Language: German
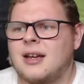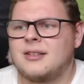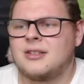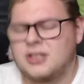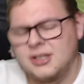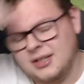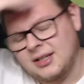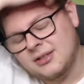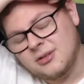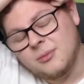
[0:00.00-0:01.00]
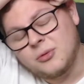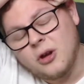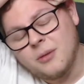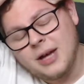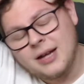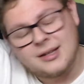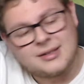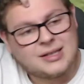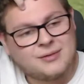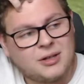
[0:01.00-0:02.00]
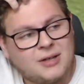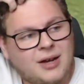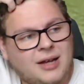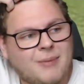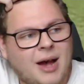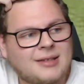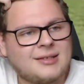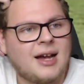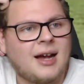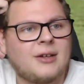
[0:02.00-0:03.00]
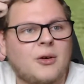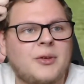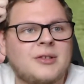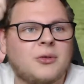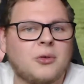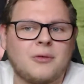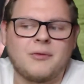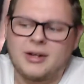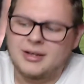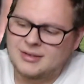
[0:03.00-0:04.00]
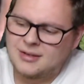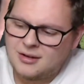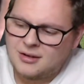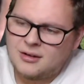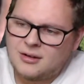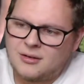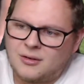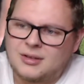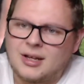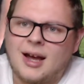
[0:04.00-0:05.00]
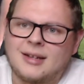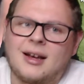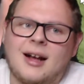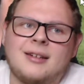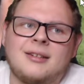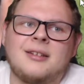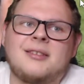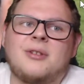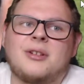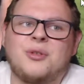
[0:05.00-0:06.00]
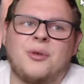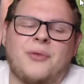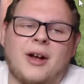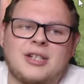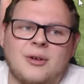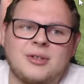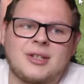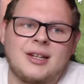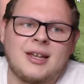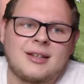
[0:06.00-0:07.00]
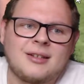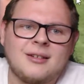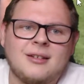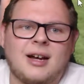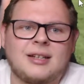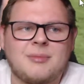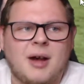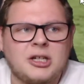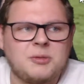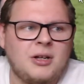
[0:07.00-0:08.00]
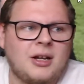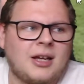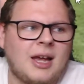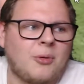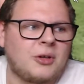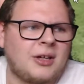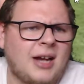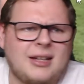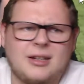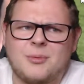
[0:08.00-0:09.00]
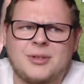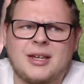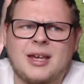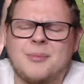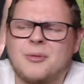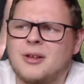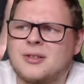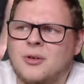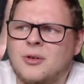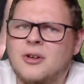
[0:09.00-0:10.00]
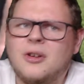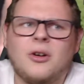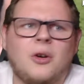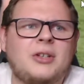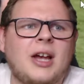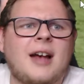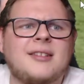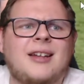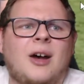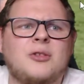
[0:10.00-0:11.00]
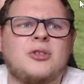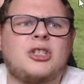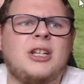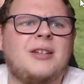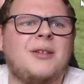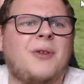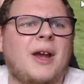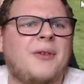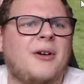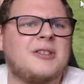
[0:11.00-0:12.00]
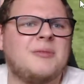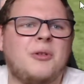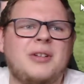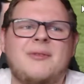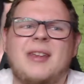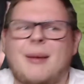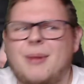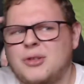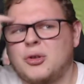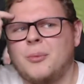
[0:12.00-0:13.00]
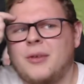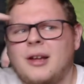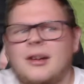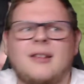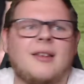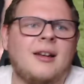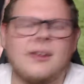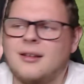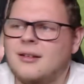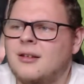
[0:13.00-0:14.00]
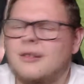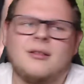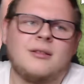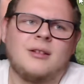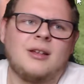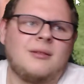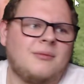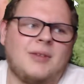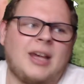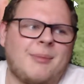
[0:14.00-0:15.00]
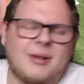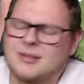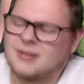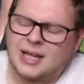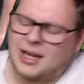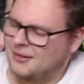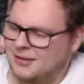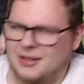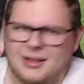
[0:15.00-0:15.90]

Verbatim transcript: da ist ein Schiedsrichter zu einem Derby angesetzt worden, der war gerade mal 18 Jahre alt, auf Insel Rügen war das. Und da hat er halt eine Situation falsch ausgelegt, hat dem einen Spieler eine gelb-rote Karte, glaube ich, gegeben oder so. Und der rastet aus und schlägt ihm die Pfeife aus dem Mund. Ey, wie kann man so dumm sein, ganz ehrlich? Wie kann man. Nee.